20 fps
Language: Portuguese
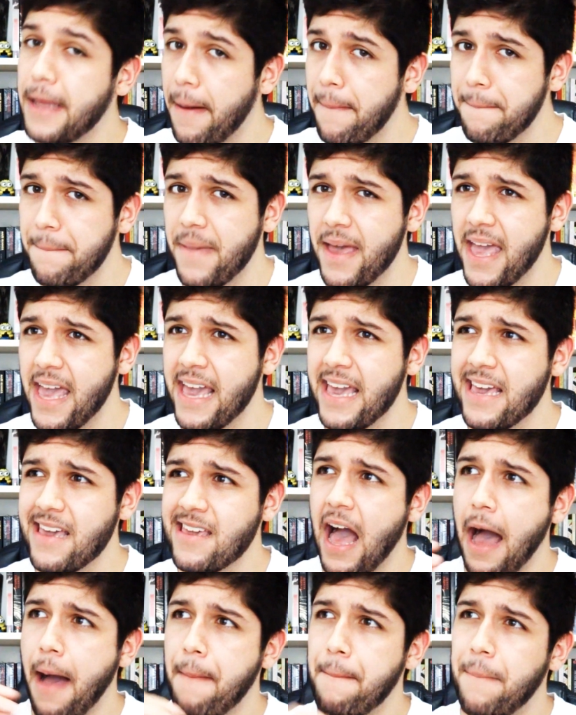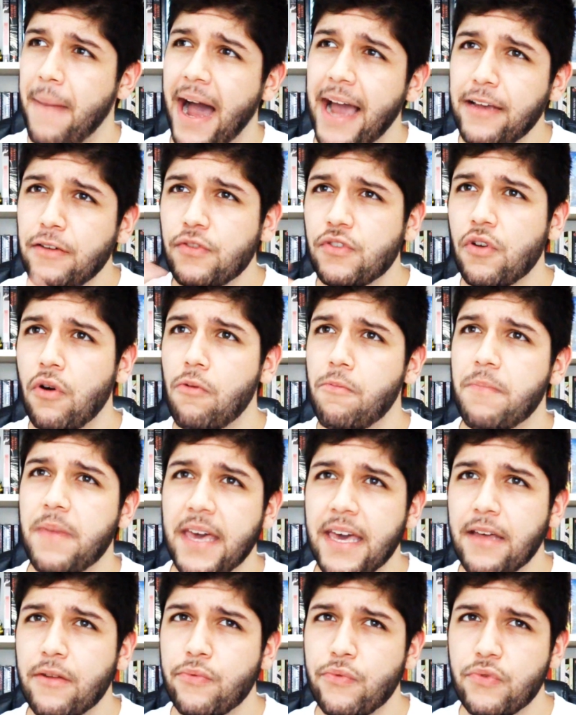também há mais ou
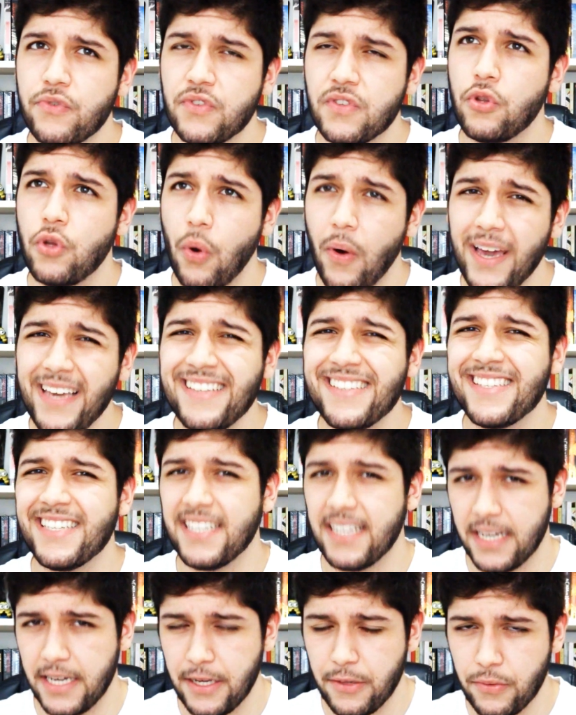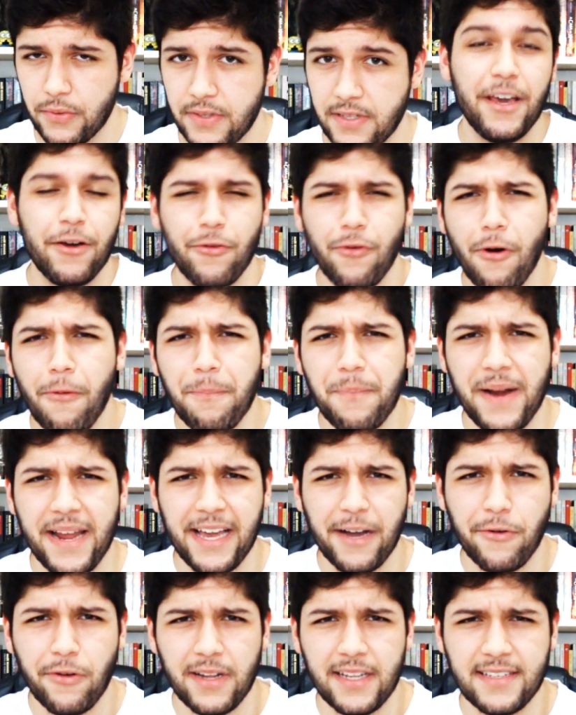menos dois anos. Eu
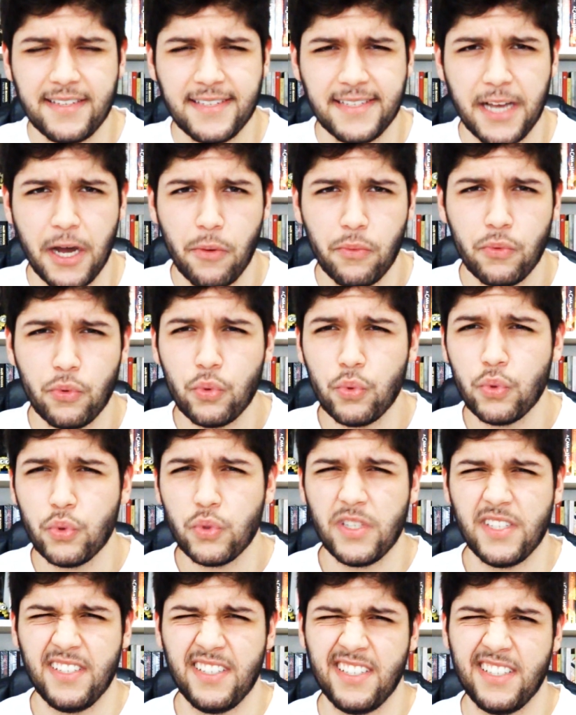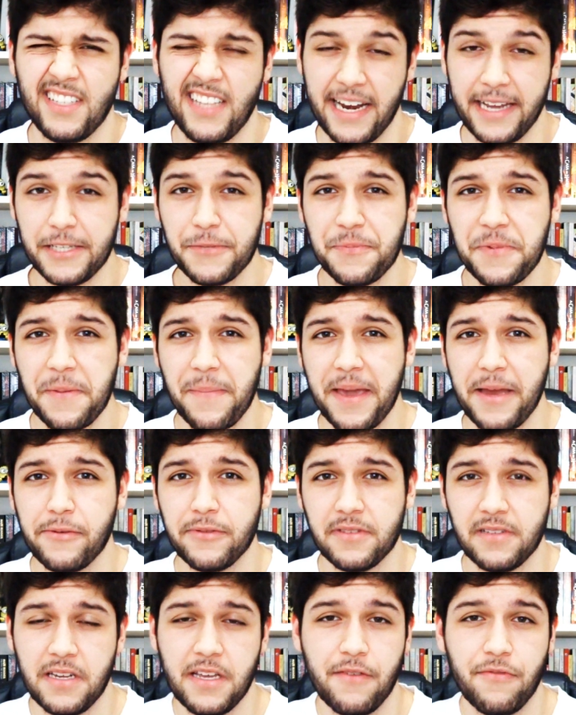comprei a coleção os três
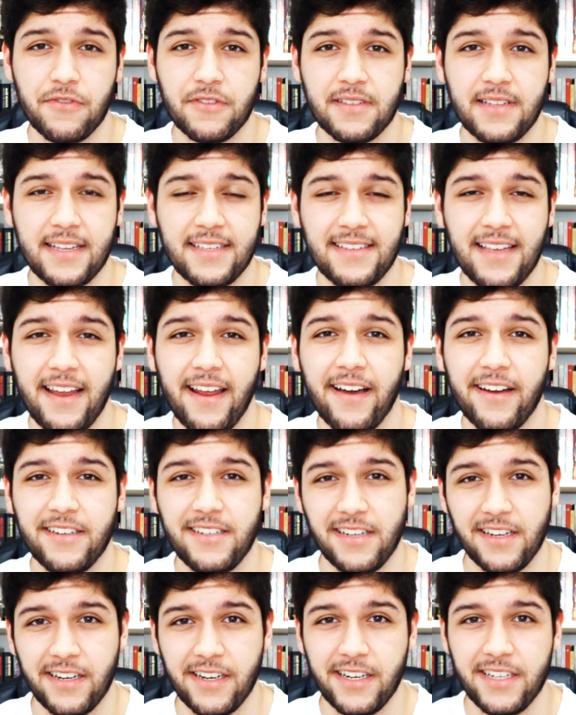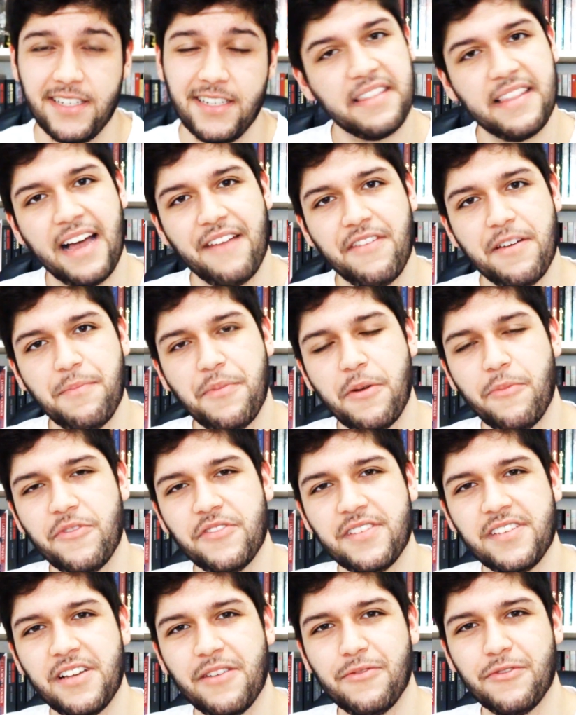primeiros livros da série Hush Hush. Tava em
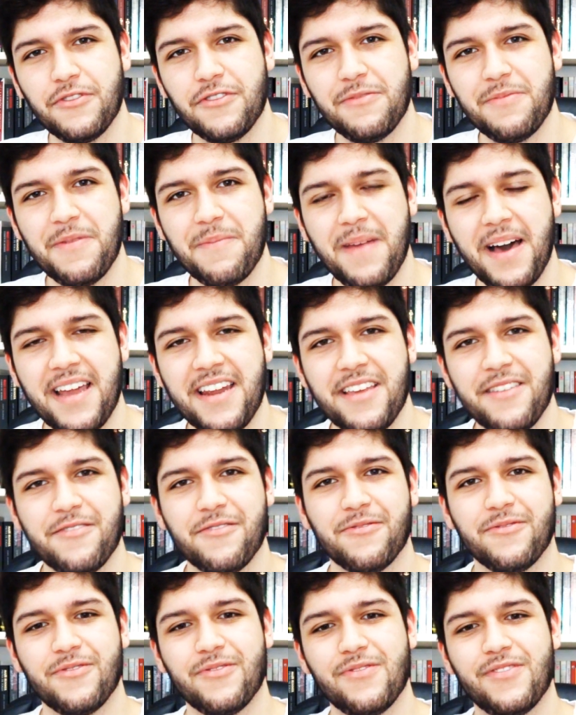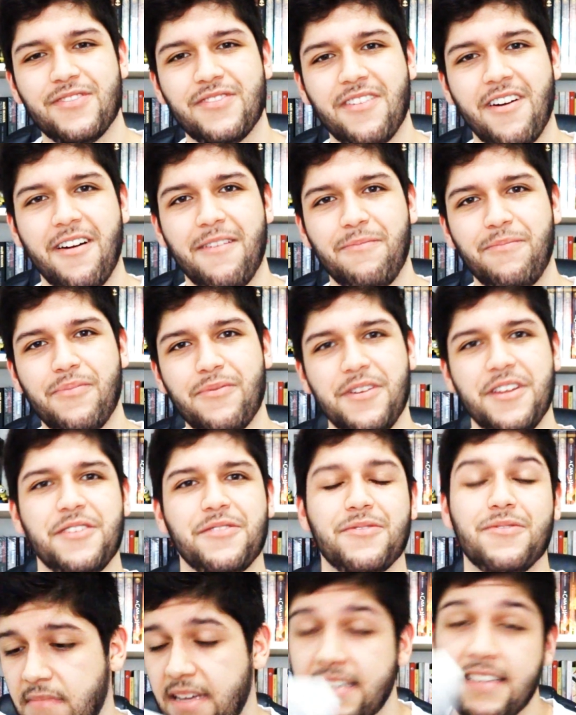promoção no Submarino, só por
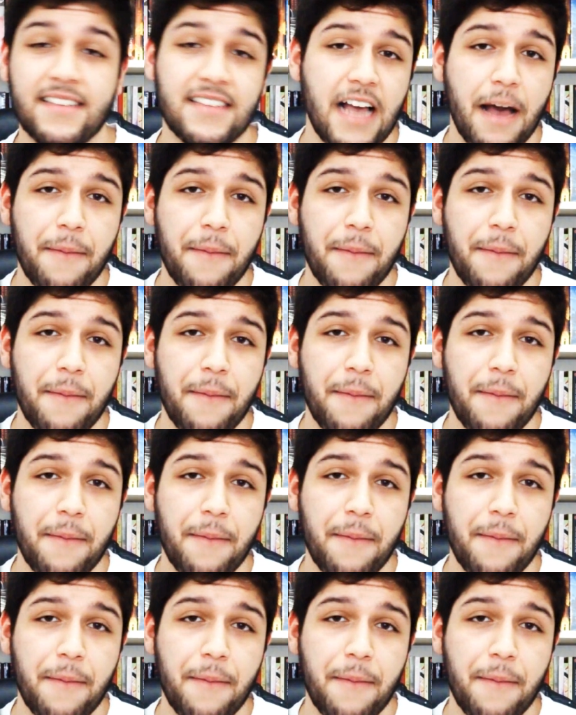isso. Mas as